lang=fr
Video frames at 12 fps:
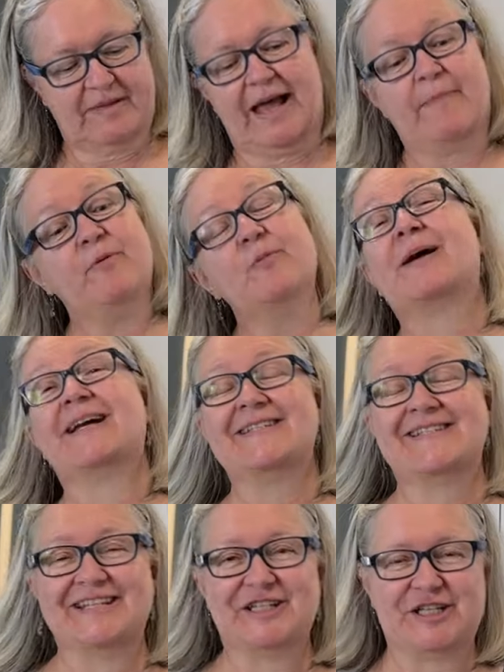à peu près
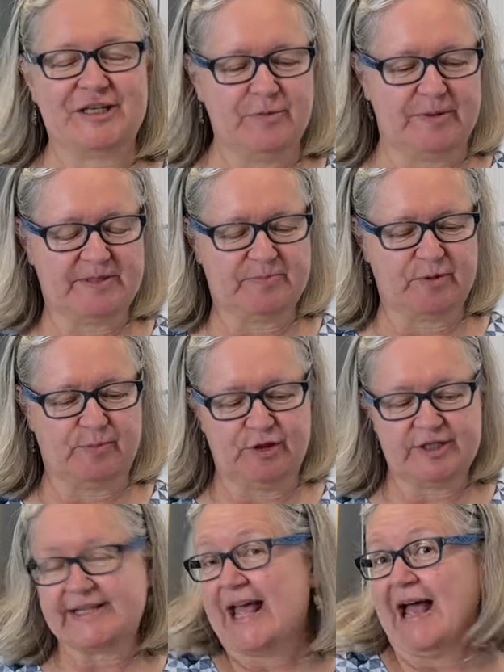séchées ou un petit peu
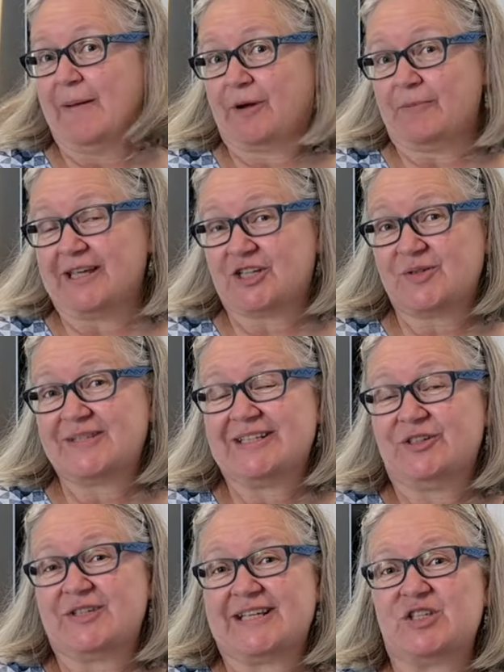plus, première chose, c'est
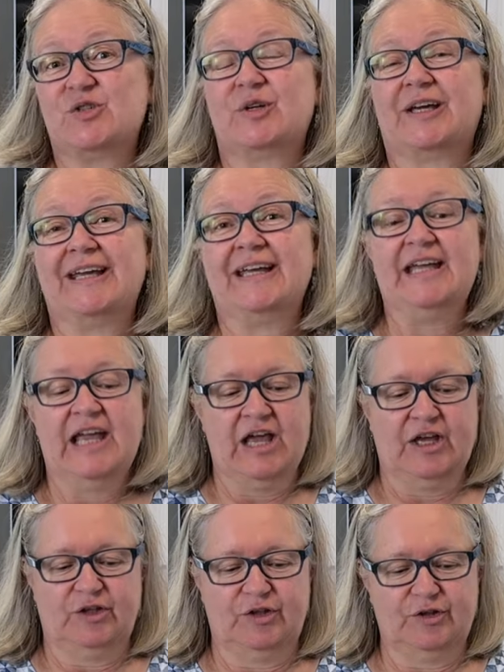de s'assurer
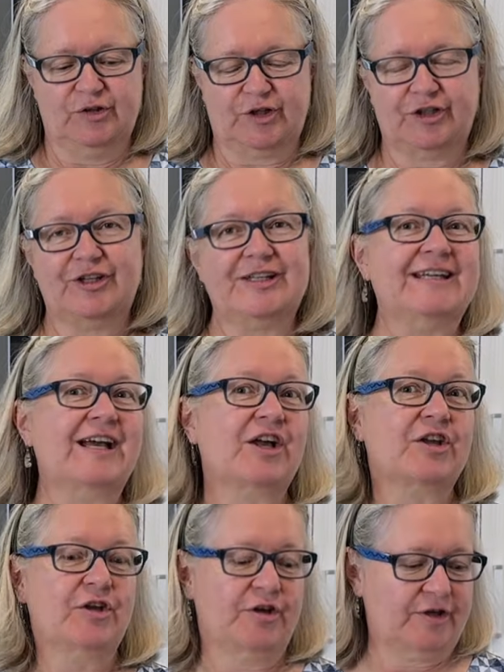de ne
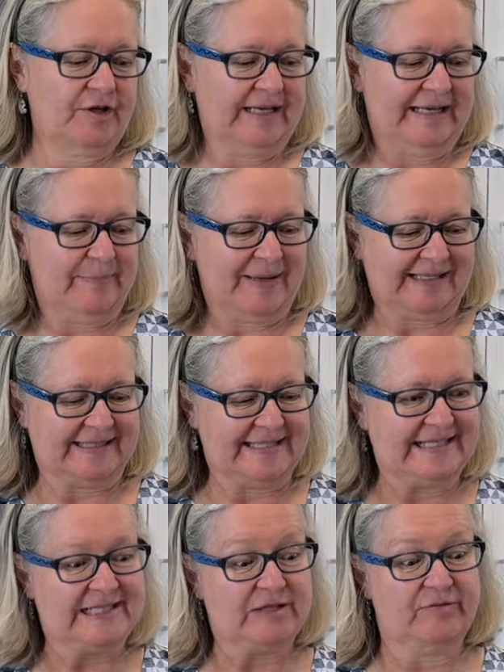retenir que les
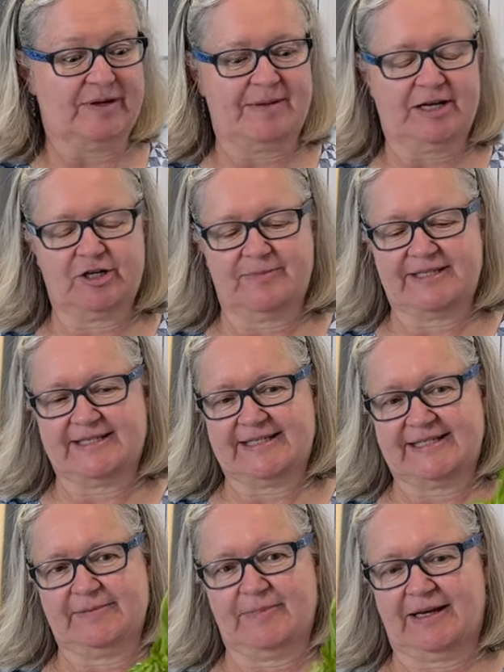parties qui sont vraiment
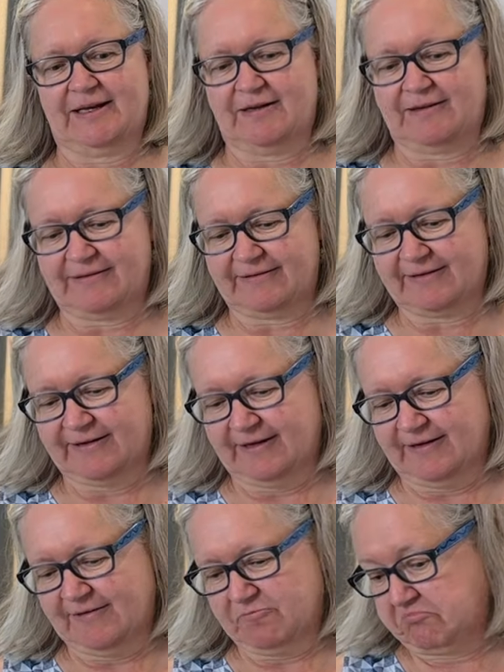comestibles. Alors, euh,
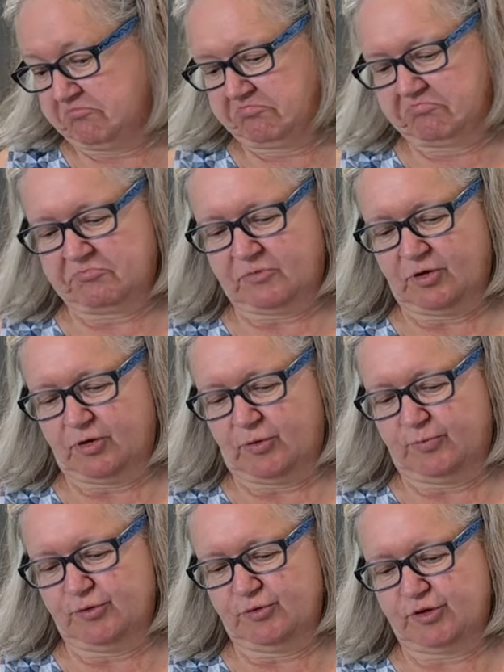on
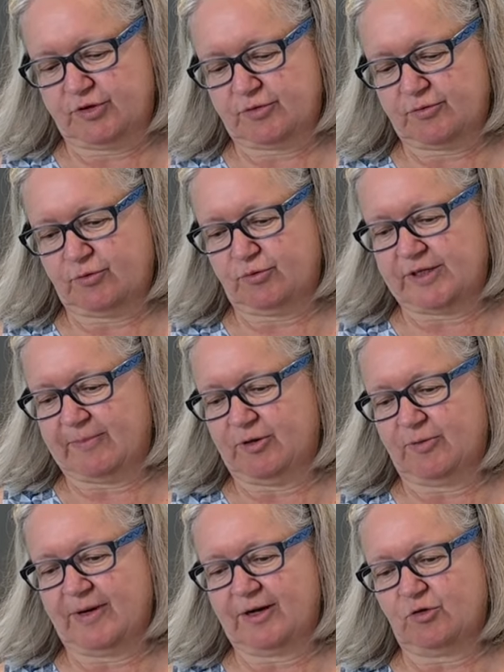peut juste tout
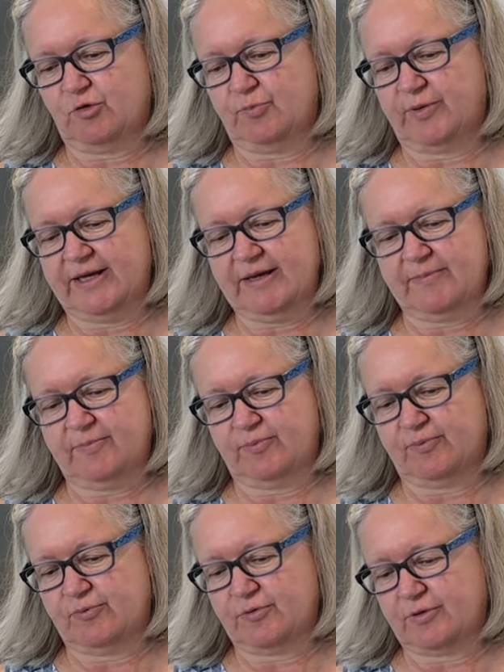simplement couper
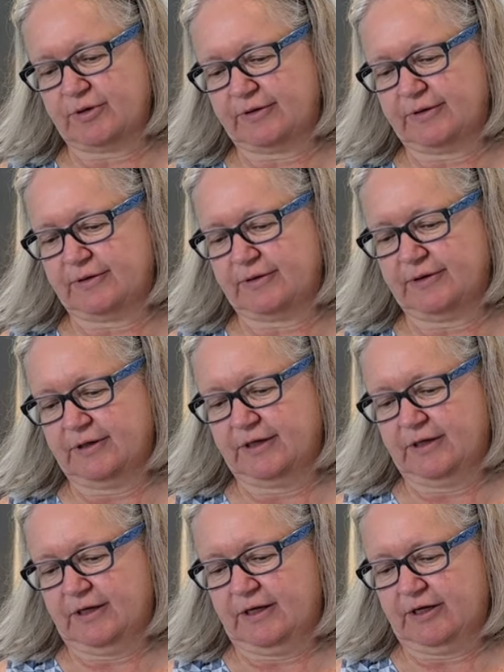pour euh,
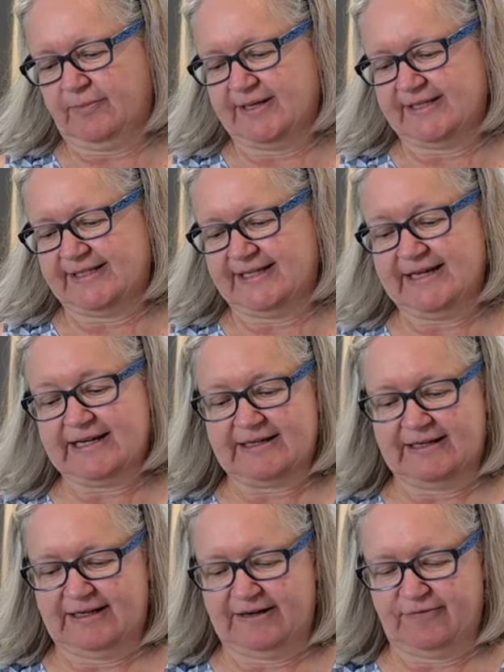le
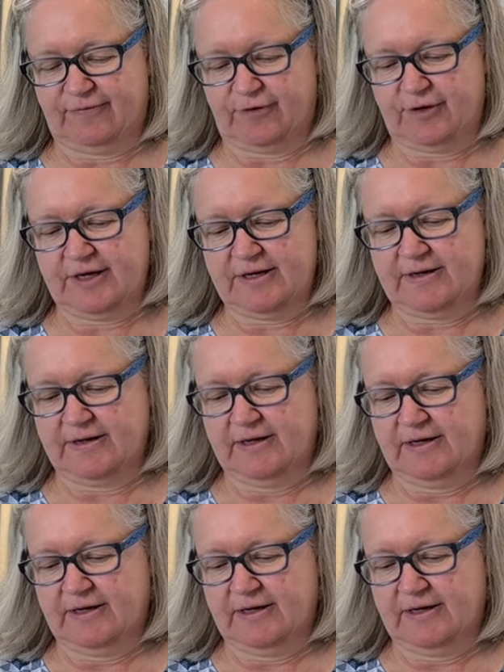basilic, les feuilles,